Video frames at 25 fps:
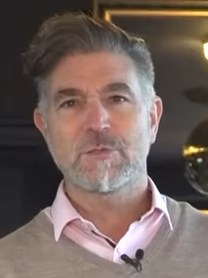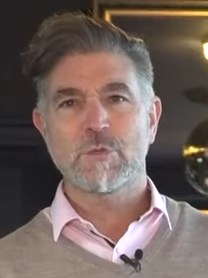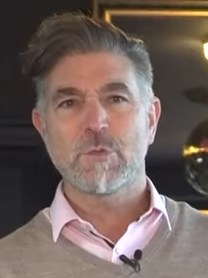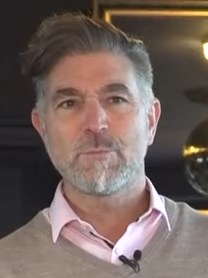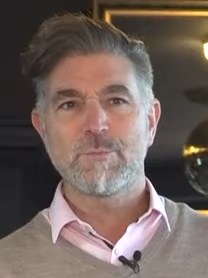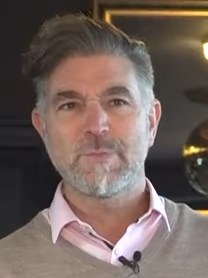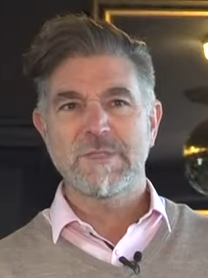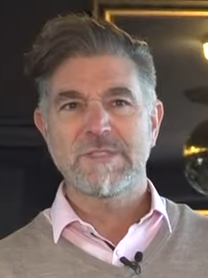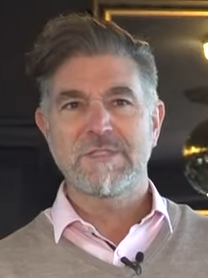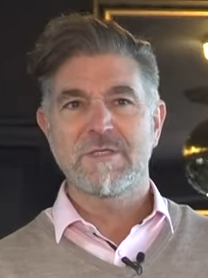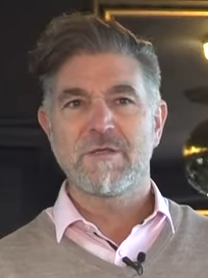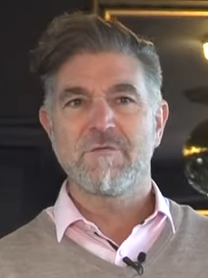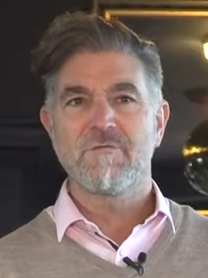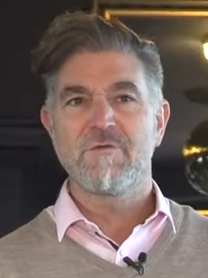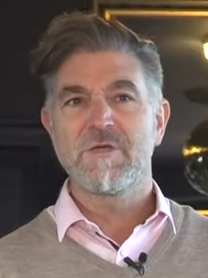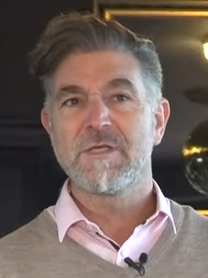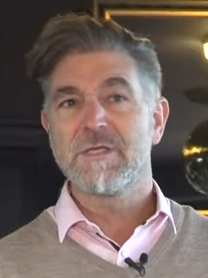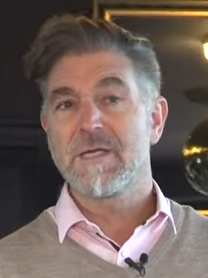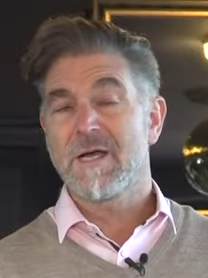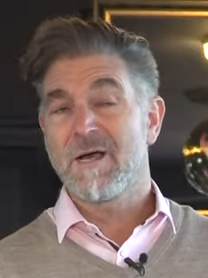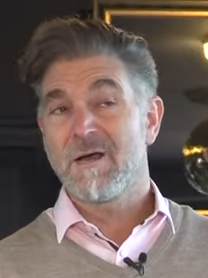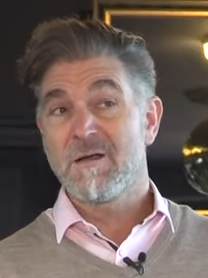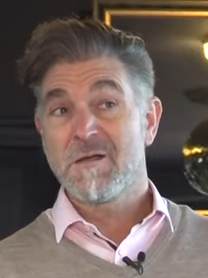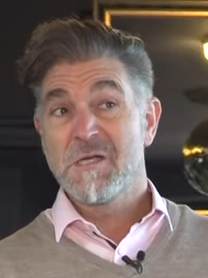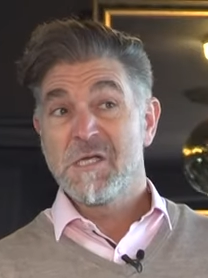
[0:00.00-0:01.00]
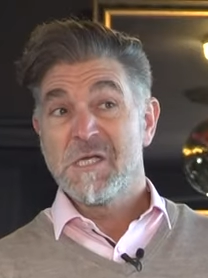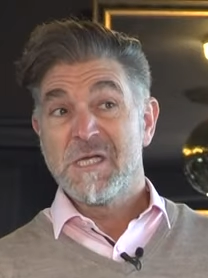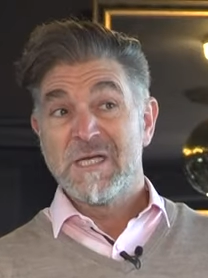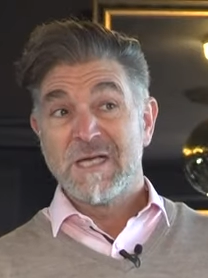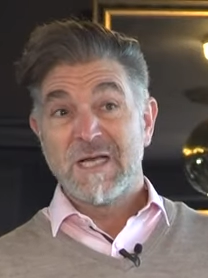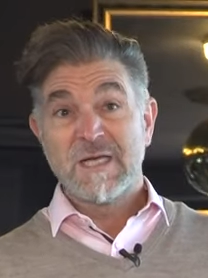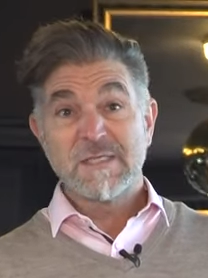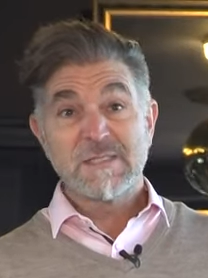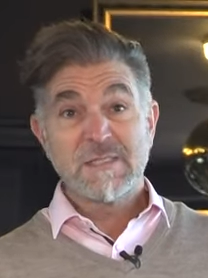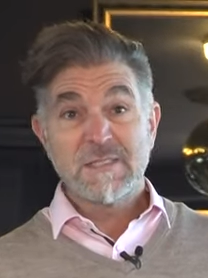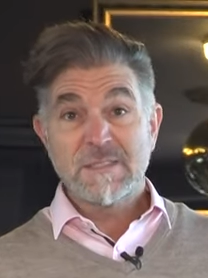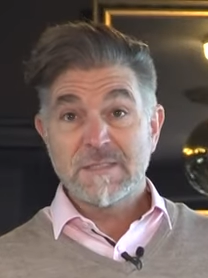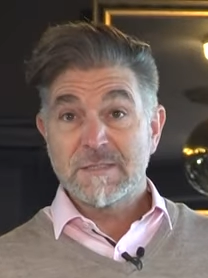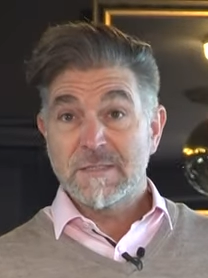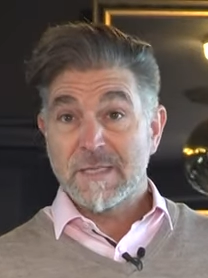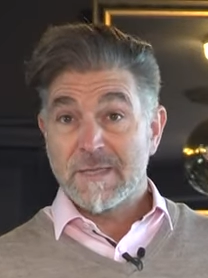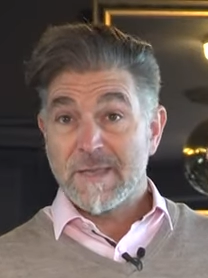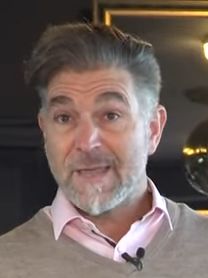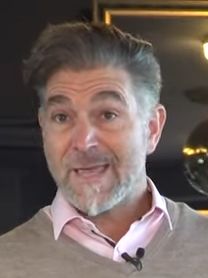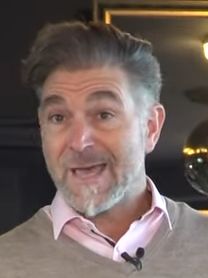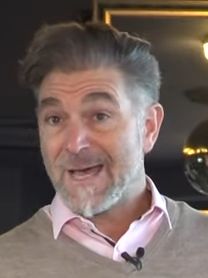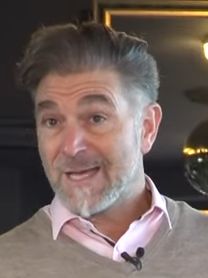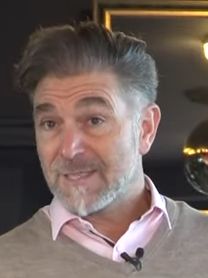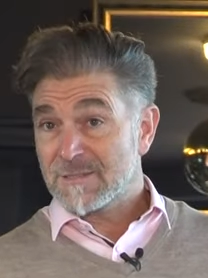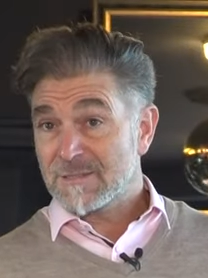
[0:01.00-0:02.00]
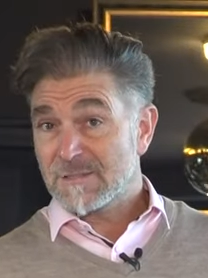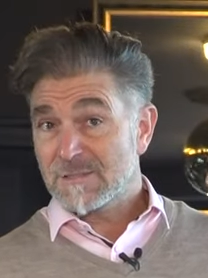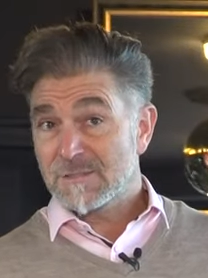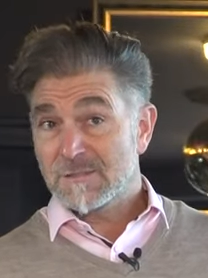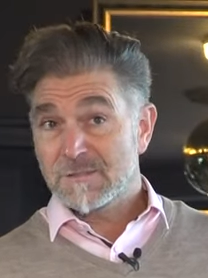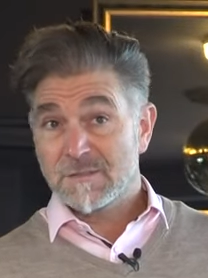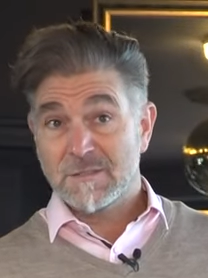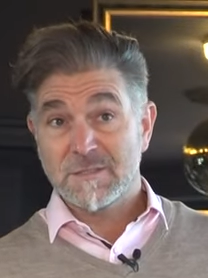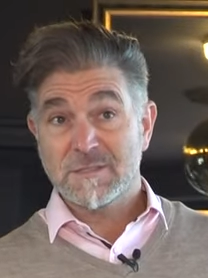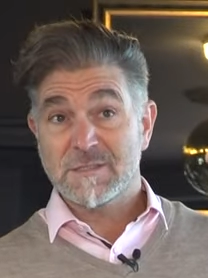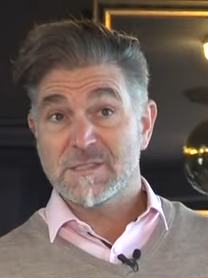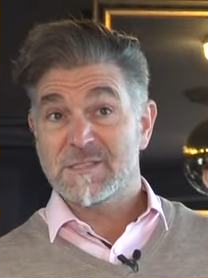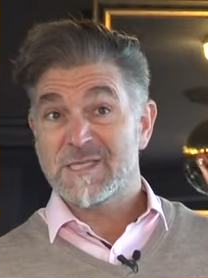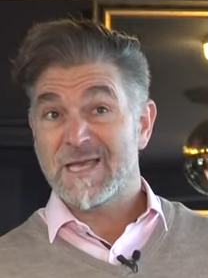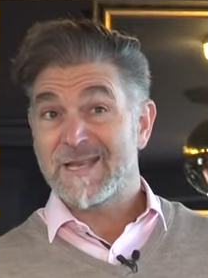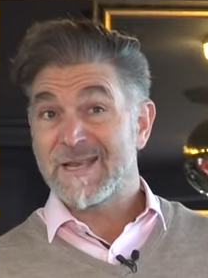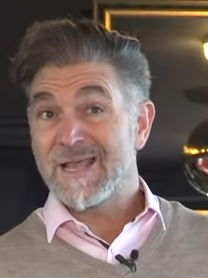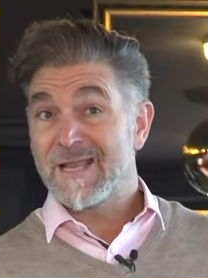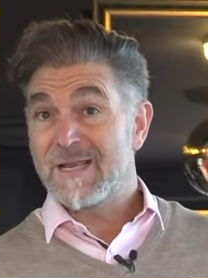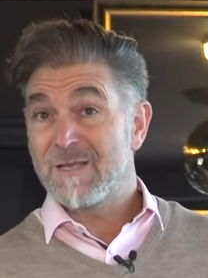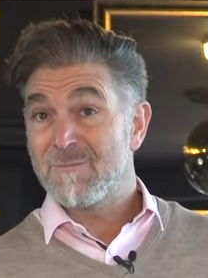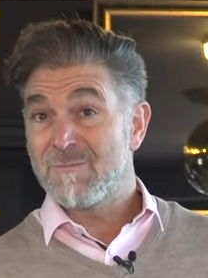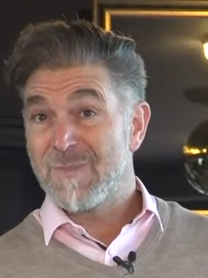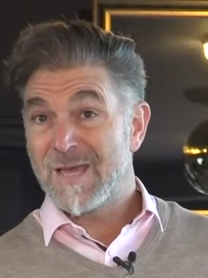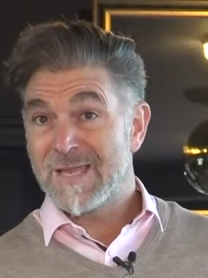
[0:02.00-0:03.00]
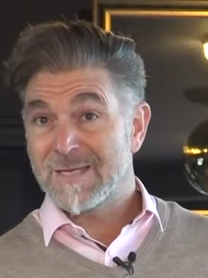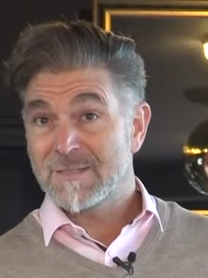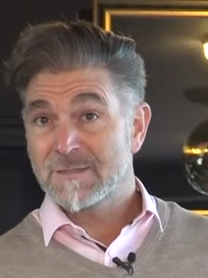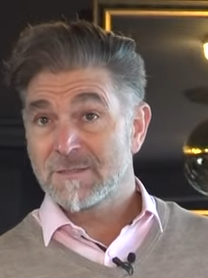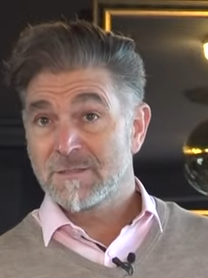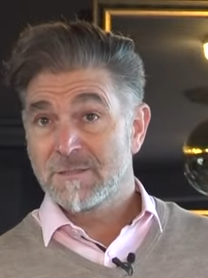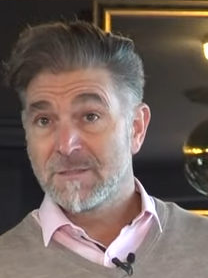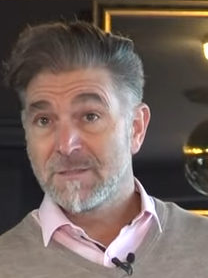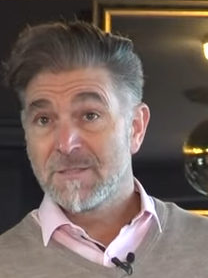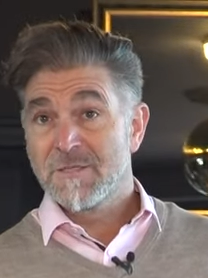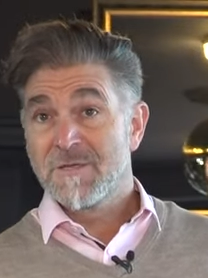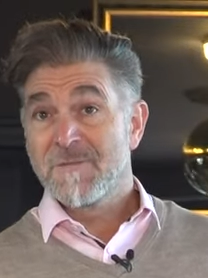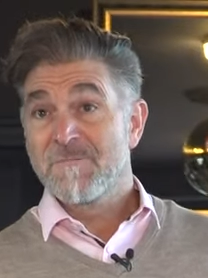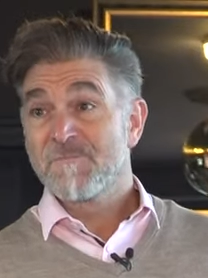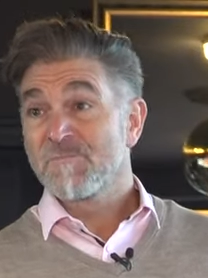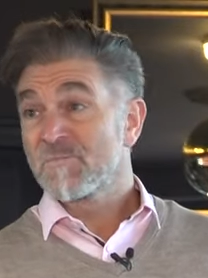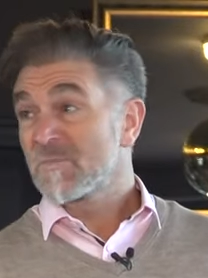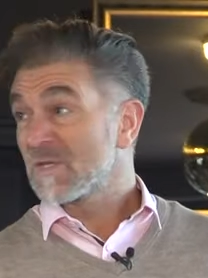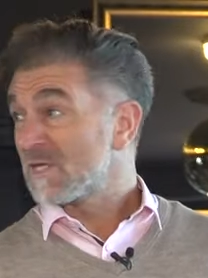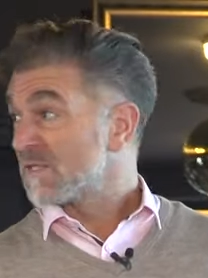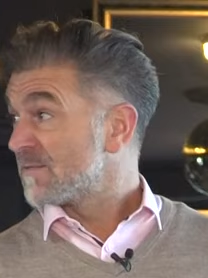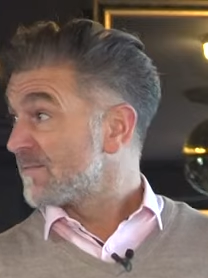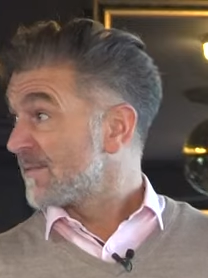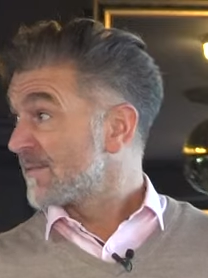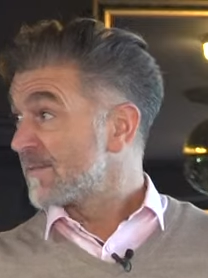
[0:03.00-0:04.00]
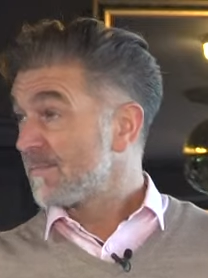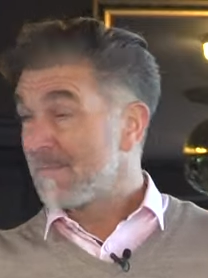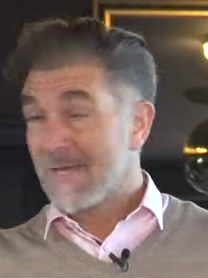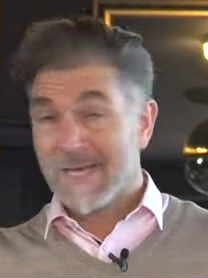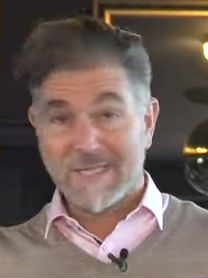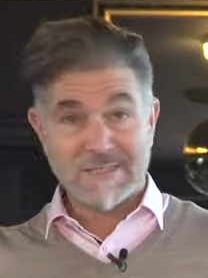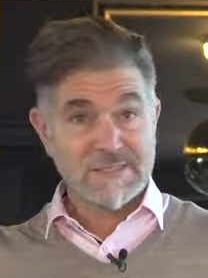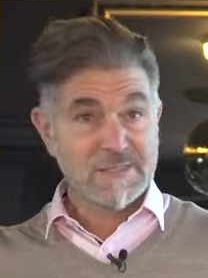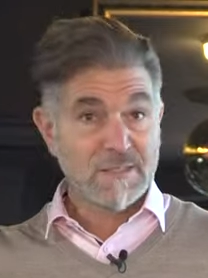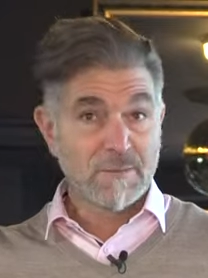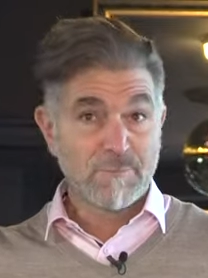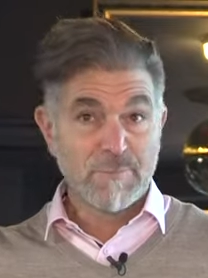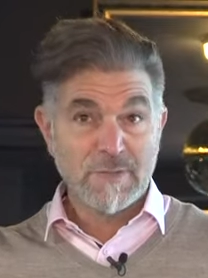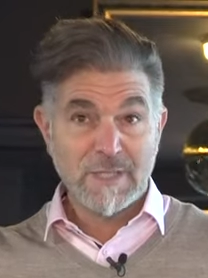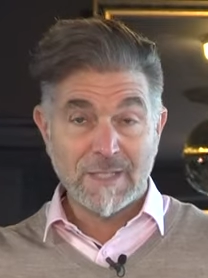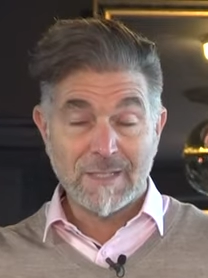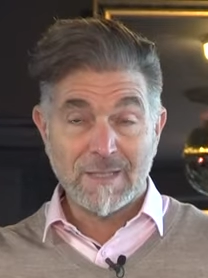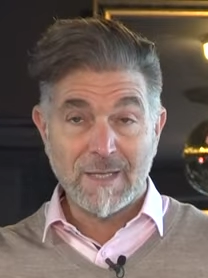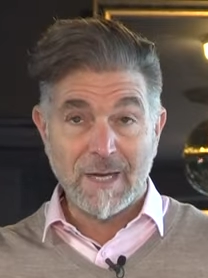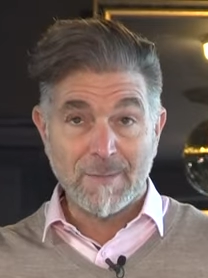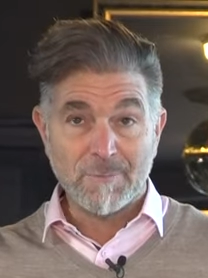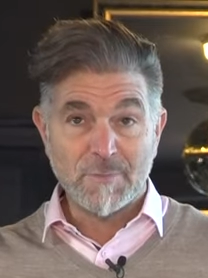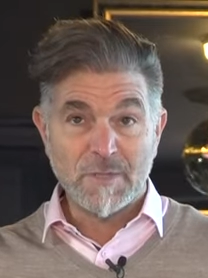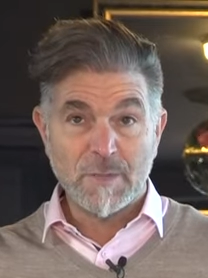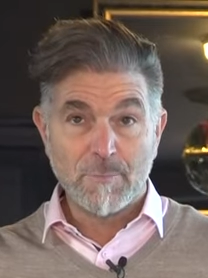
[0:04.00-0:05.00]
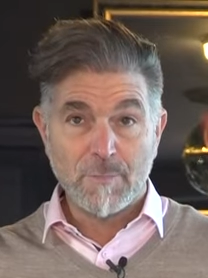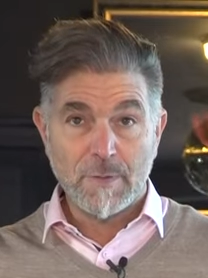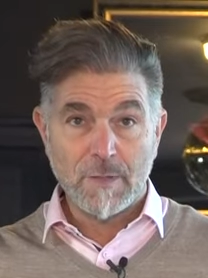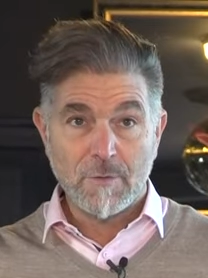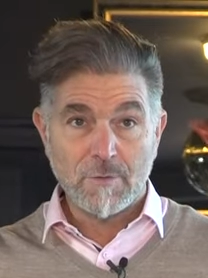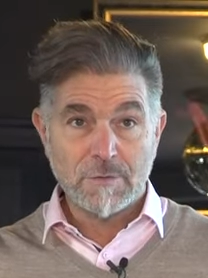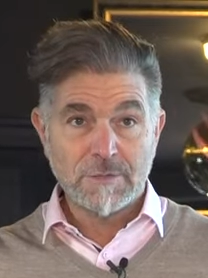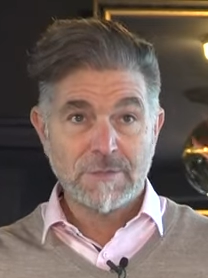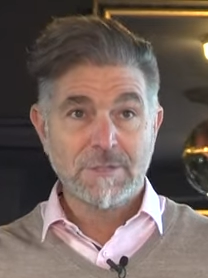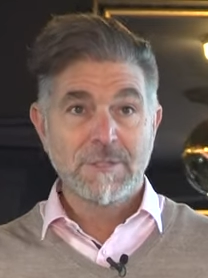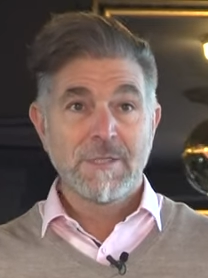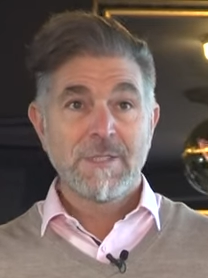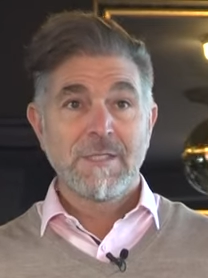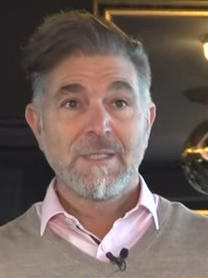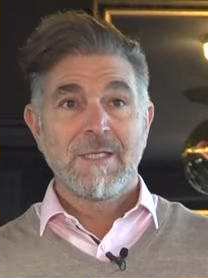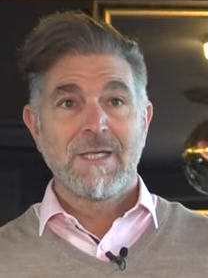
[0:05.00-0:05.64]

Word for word: so ein bisschen wider. Es ist ein Erz, es ist ein Element es wird im Erzgebirge abgebaut.